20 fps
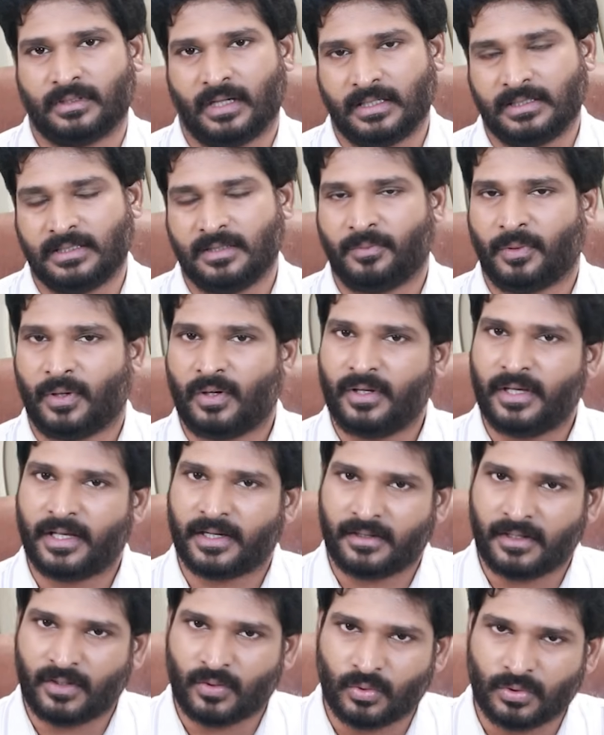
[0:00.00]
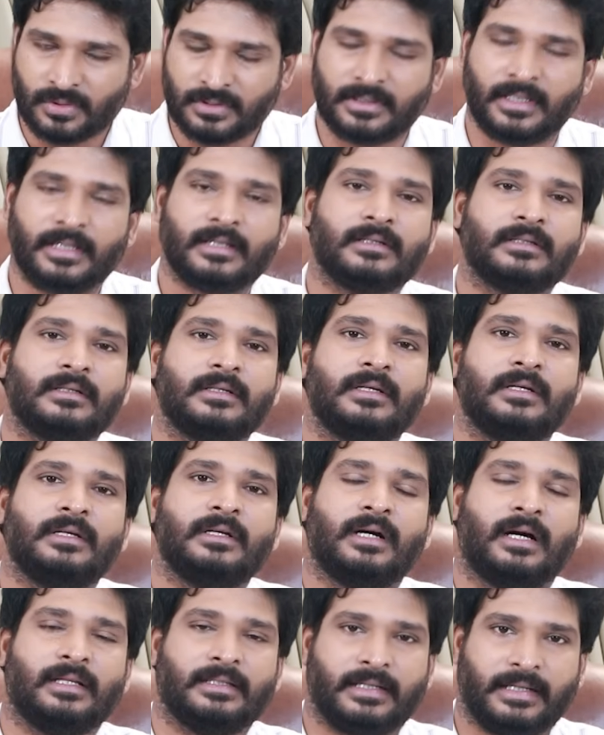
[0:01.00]
ராசி பலனும் ஏற்கனவே கொடுத்துட்டேன்
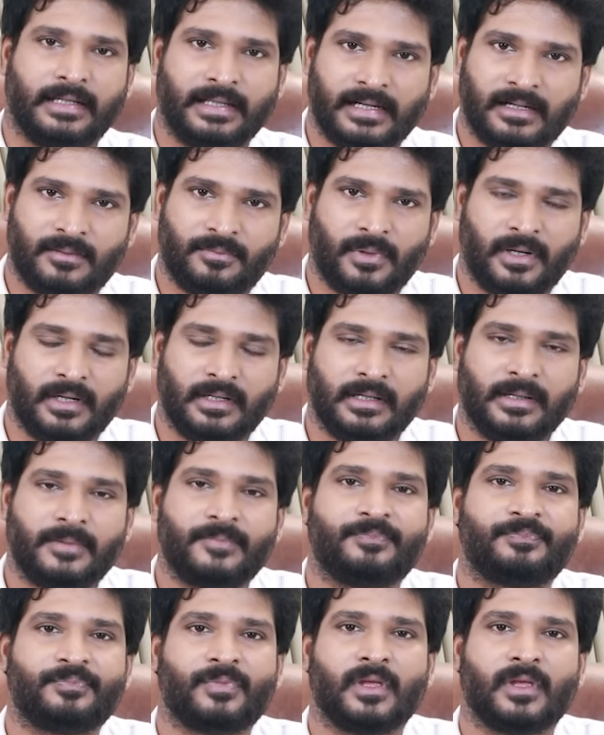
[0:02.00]
அதை கிளியராக பாருங்கள்